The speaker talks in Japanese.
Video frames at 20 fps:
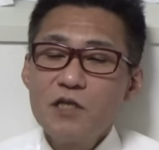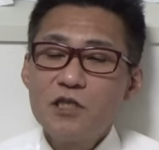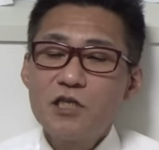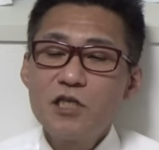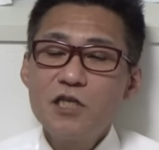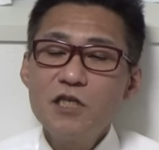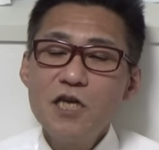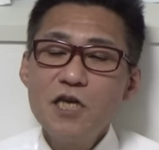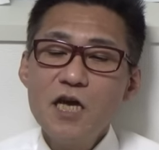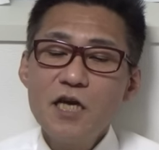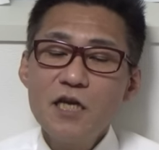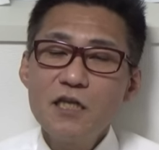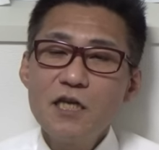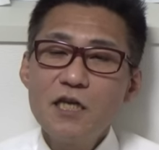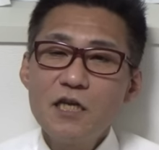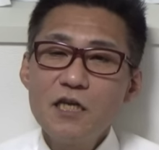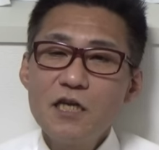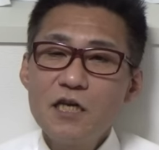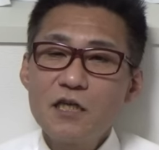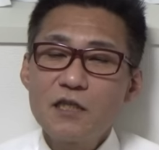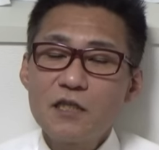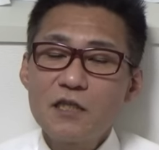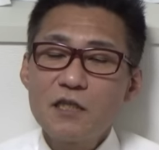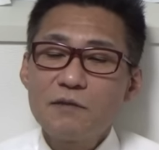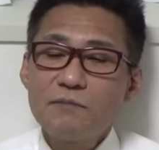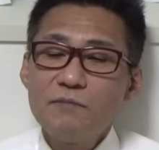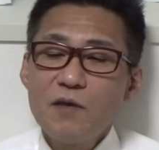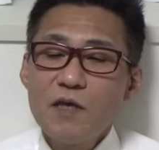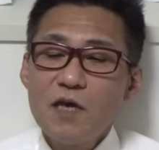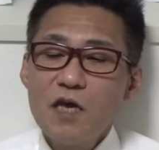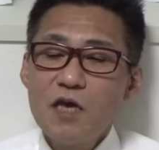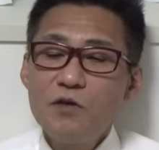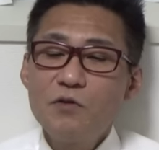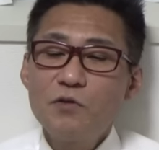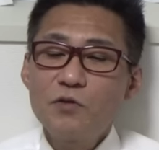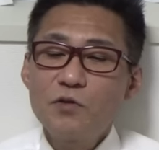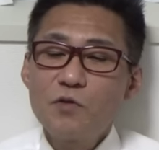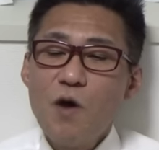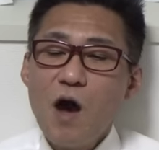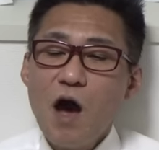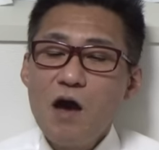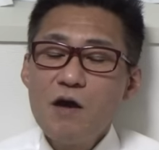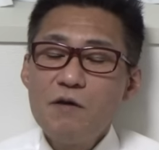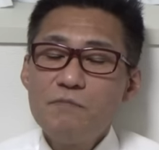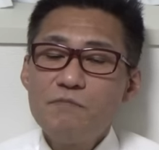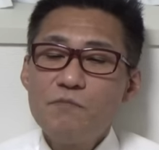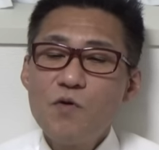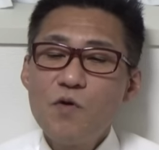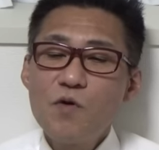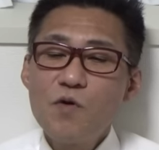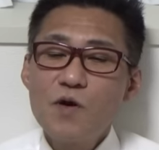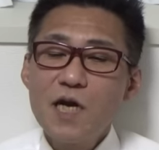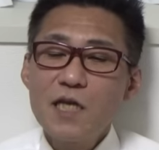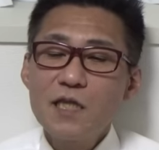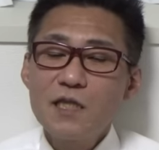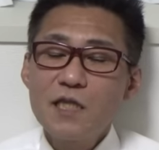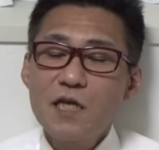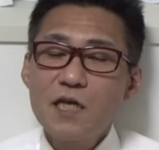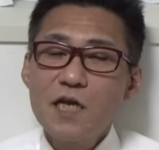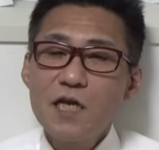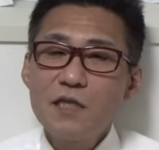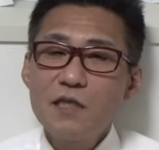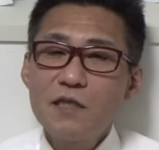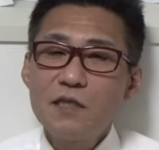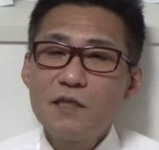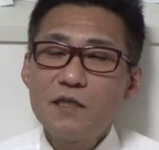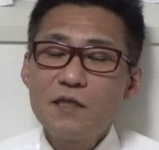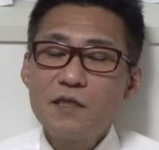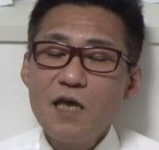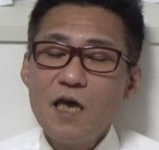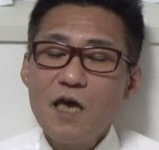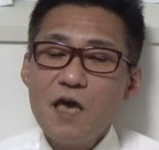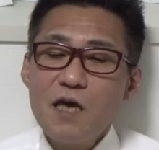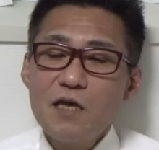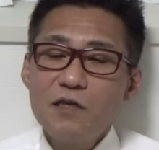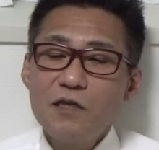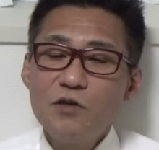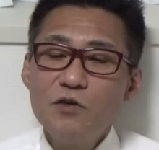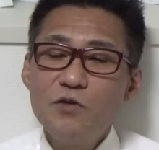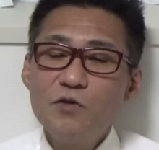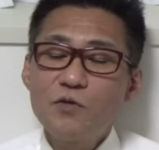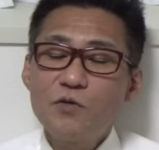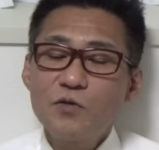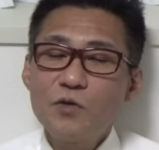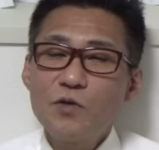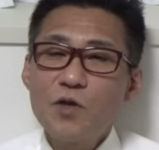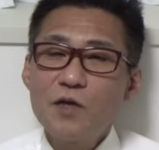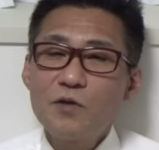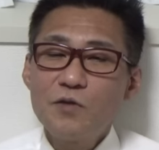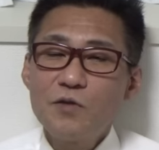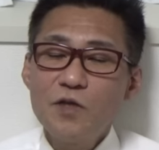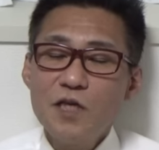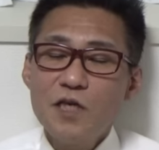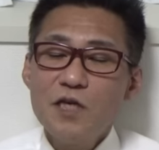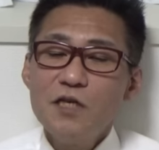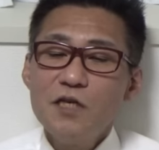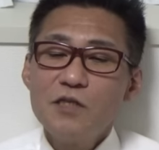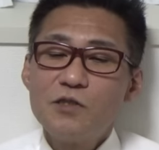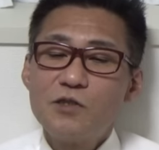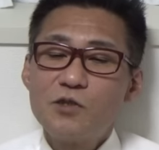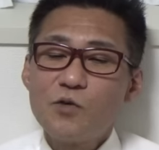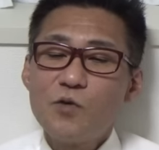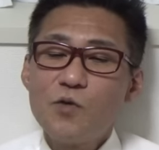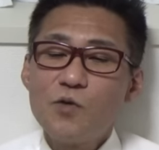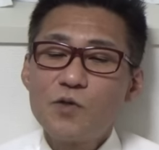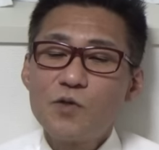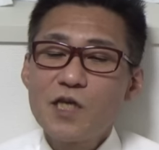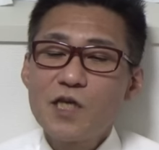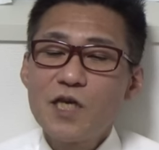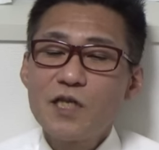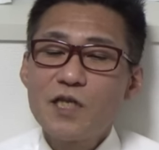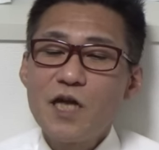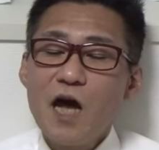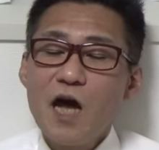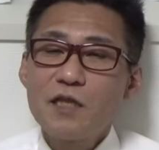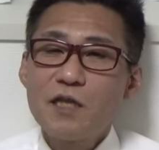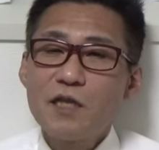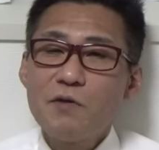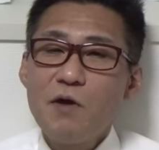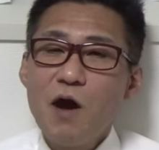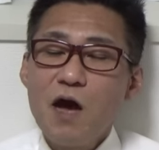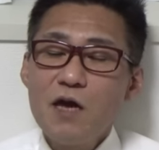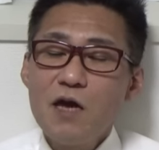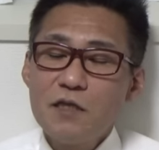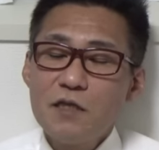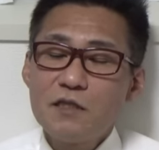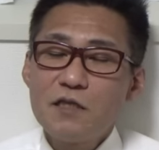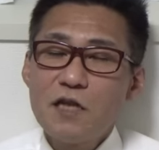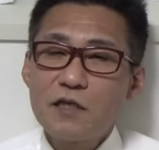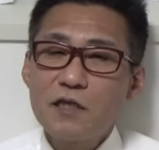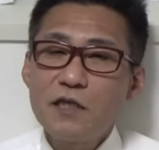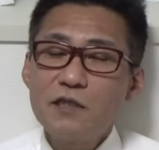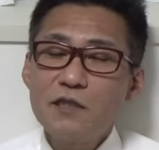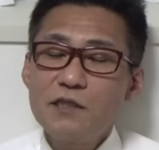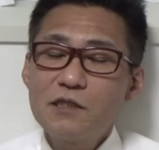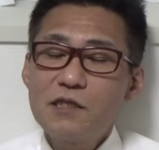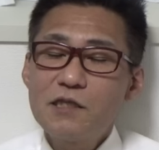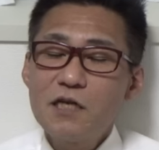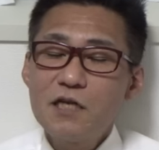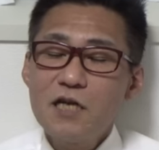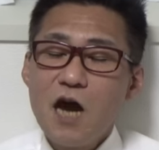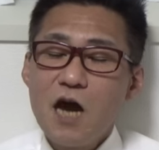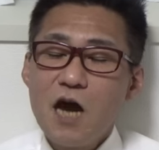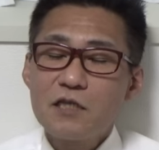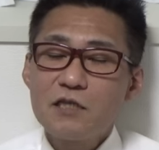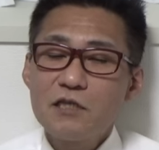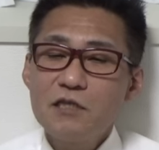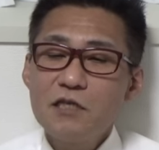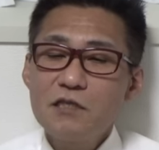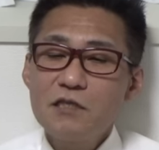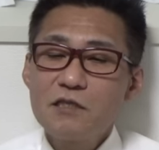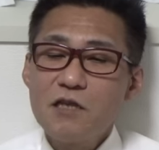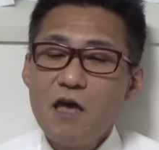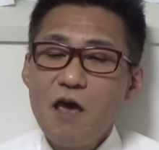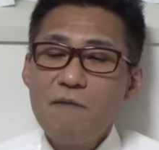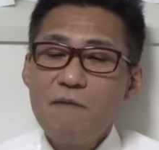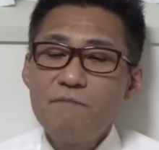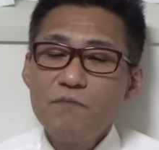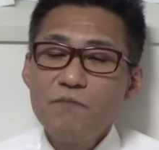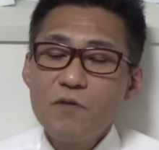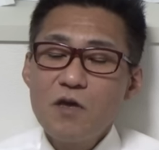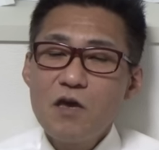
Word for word: 賃上げできなかったっていうことは、儲かってないっていうことなのに、増税だ。では、泣きっ面に蜂ですね。